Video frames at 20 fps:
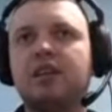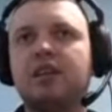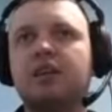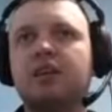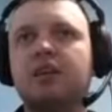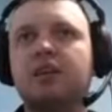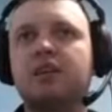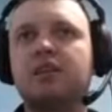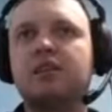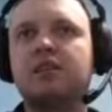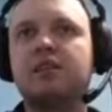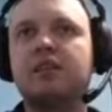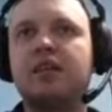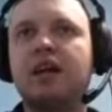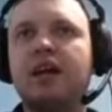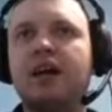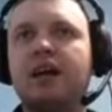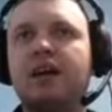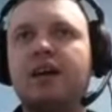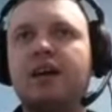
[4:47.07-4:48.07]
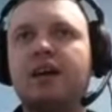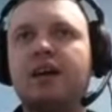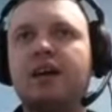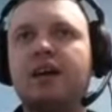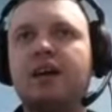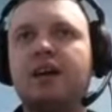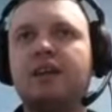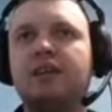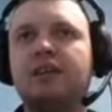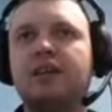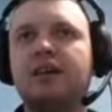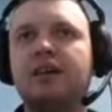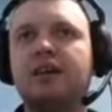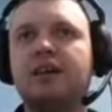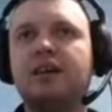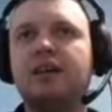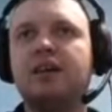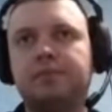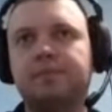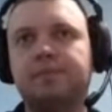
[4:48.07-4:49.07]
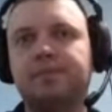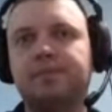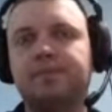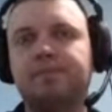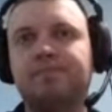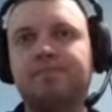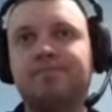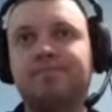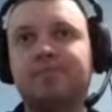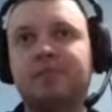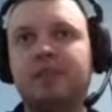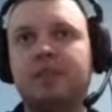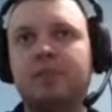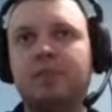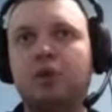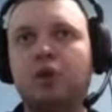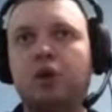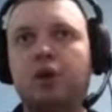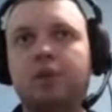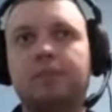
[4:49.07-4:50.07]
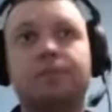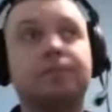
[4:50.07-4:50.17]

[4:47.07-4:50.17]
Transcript: Страх — это... Это плохо.